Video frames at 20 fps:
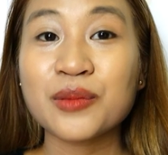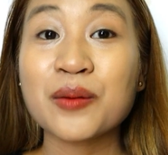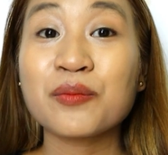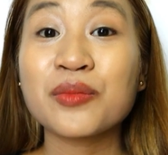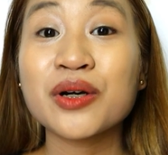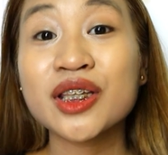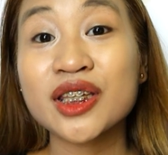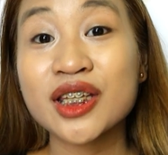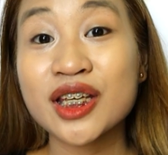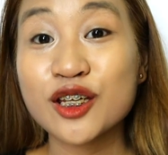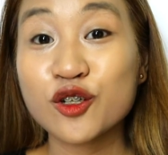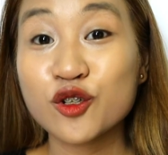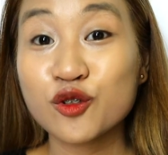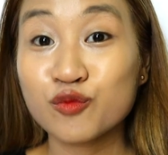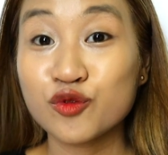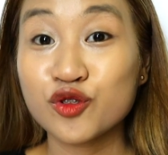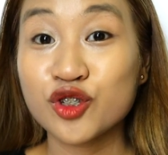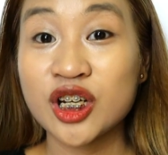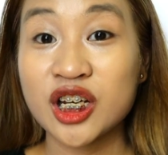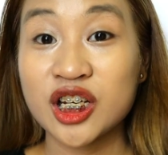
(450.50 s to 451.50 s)
papantayin ko
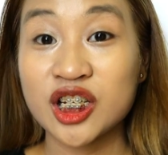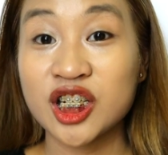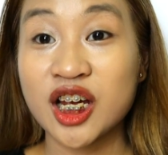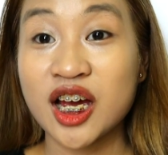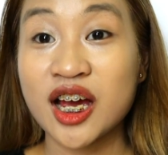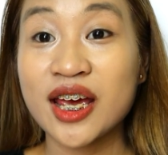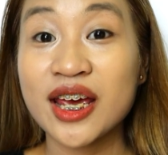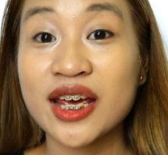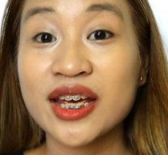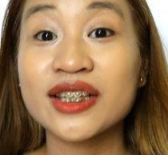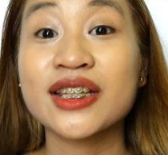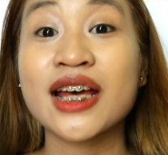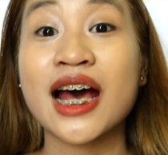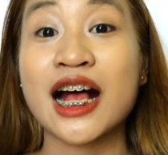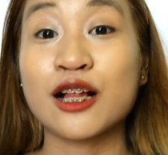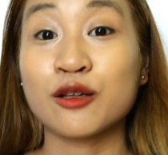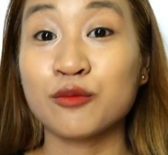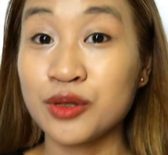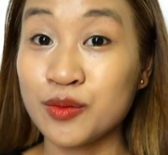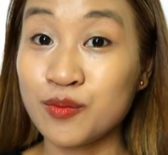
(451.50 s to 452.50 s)
muna siya and
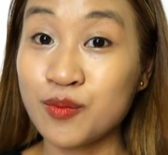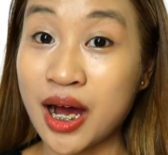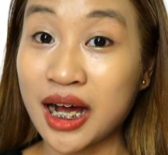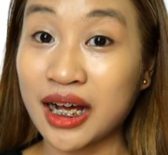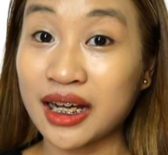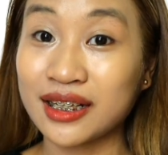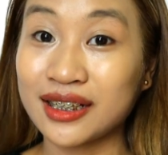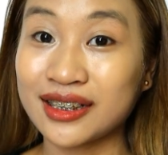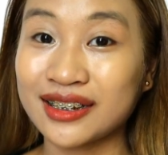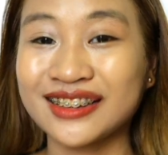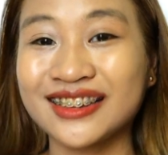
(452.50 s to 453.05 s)
I'll be back.